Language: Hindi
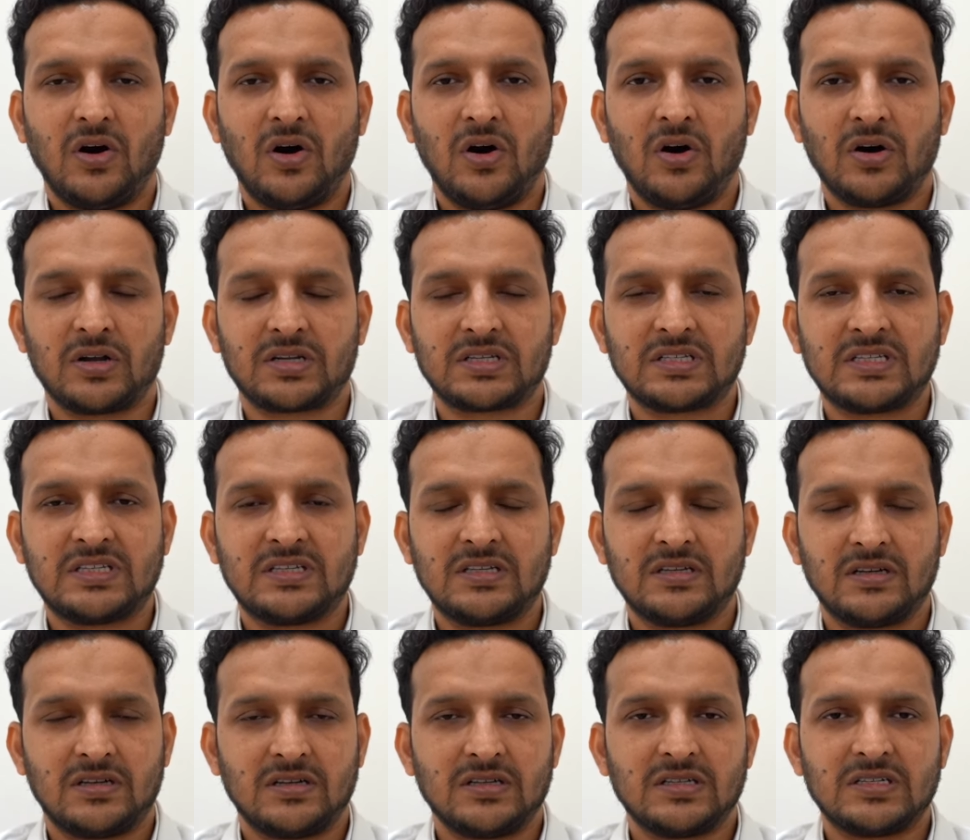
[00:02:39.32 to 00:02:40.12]
और
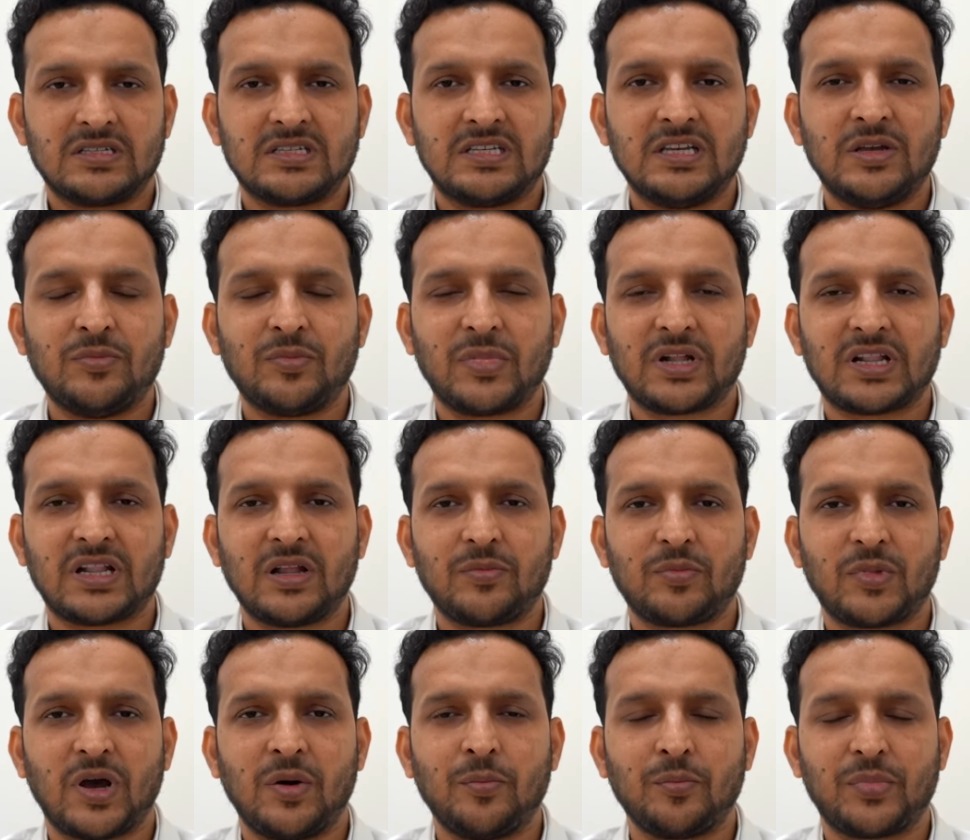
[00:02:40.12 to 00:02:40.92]
सी
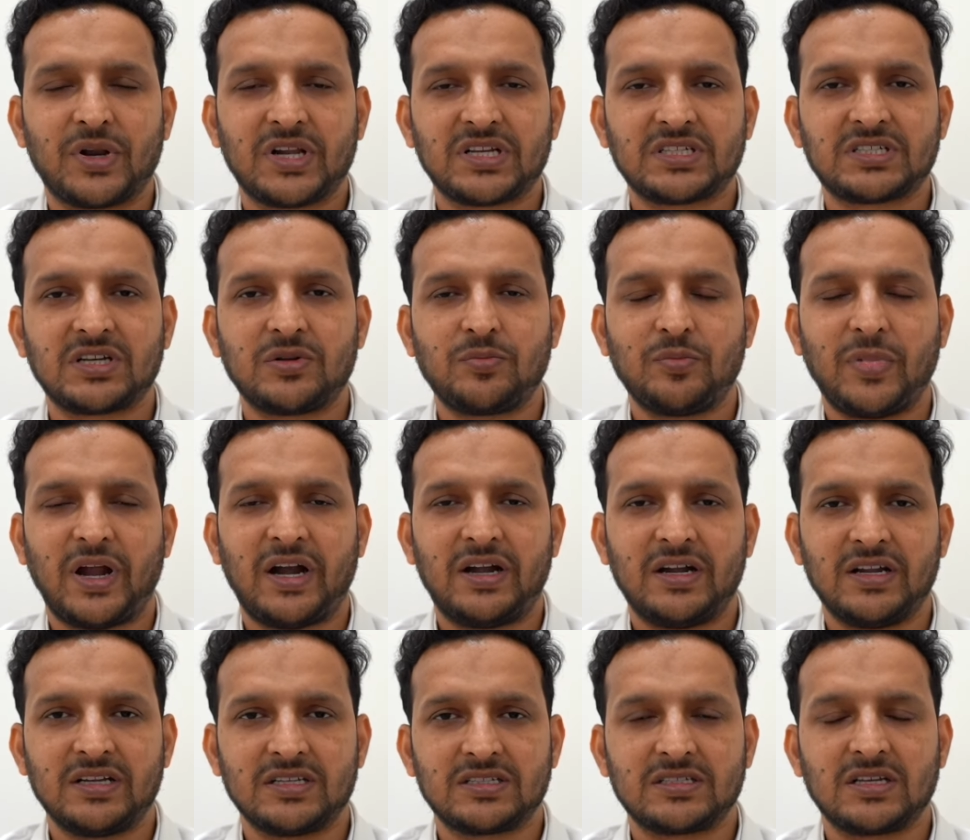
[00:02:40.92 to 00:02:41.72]
मतलब कंप्रेशन
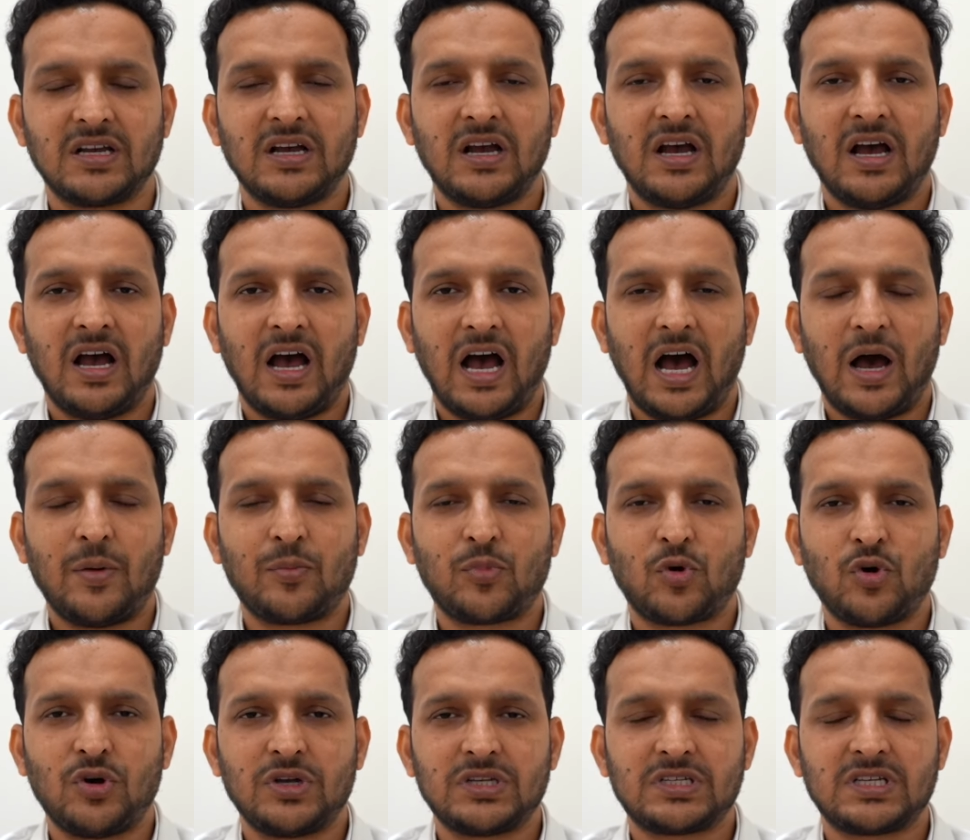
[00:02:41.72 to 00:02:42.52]
बैंडेज
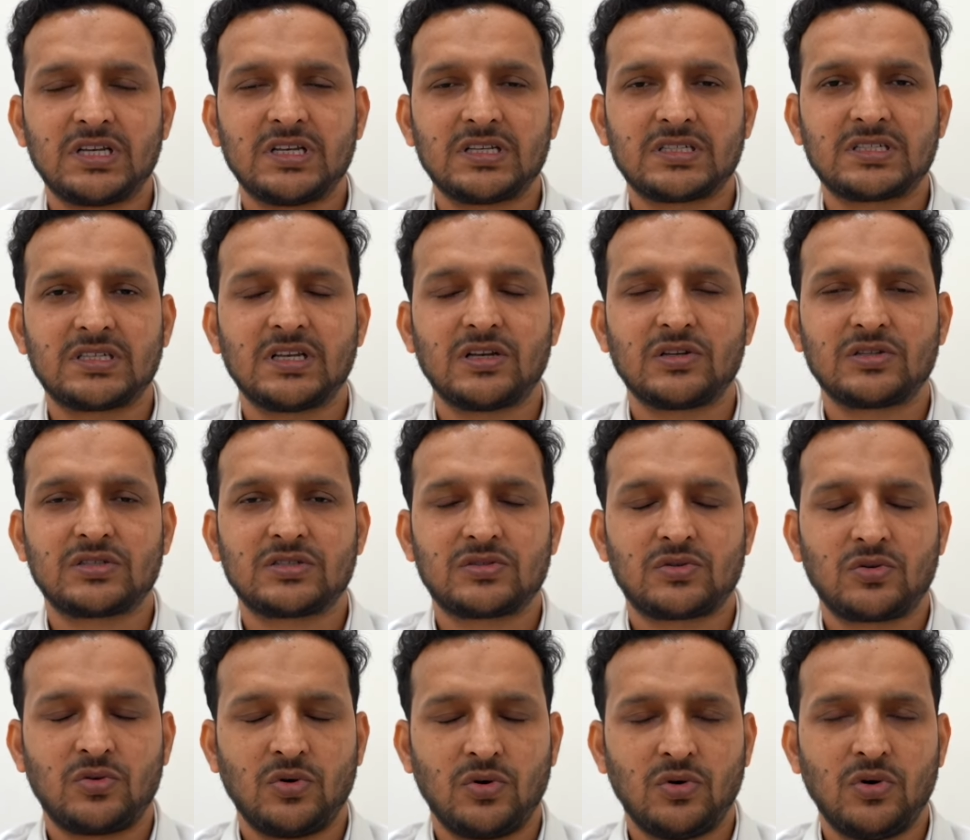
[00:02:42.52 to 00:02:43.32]
आपको इस हिस्से
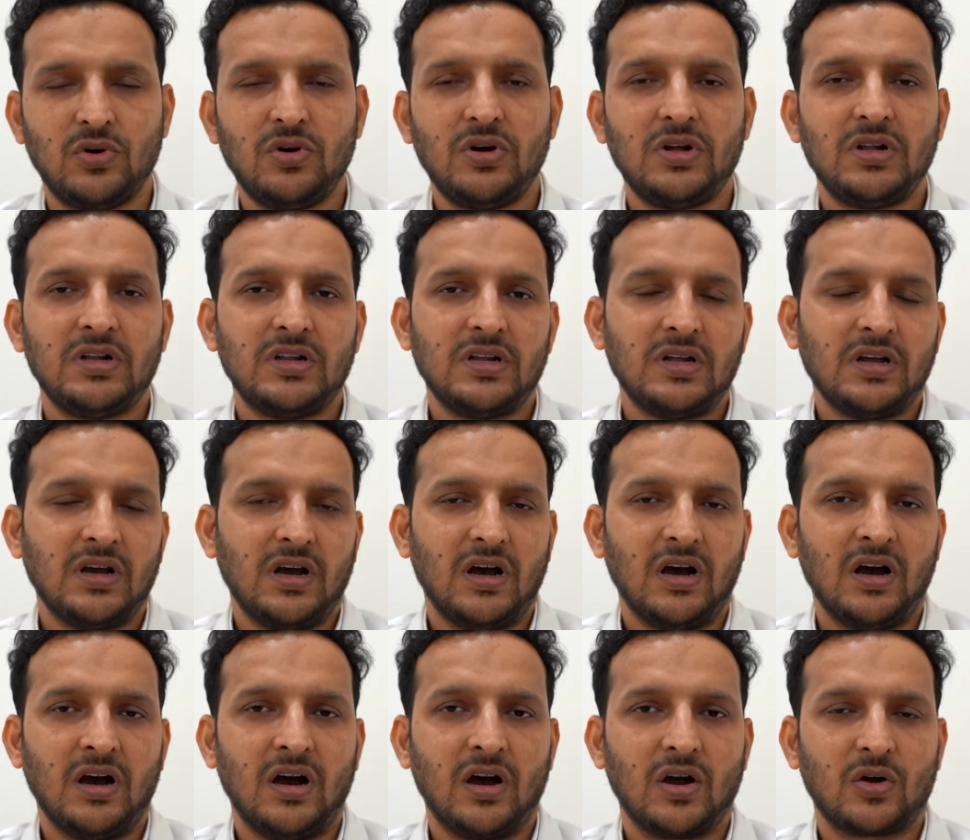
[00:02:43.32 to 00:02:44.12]
को
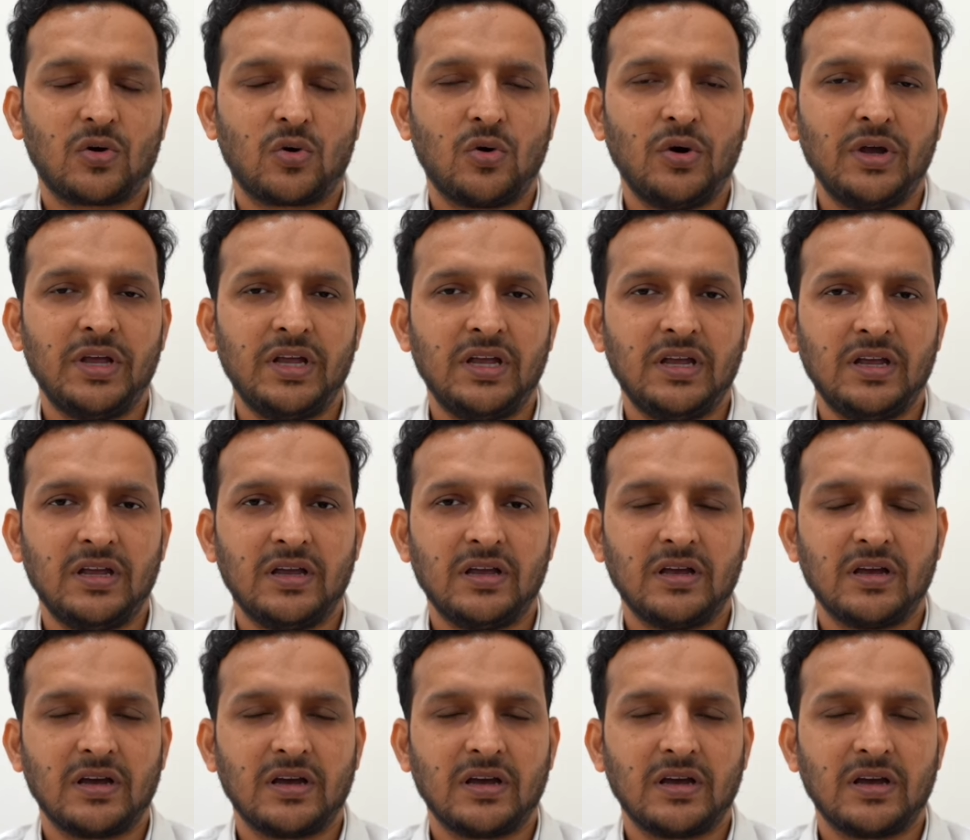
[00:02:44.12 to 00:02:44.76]
आ, कोई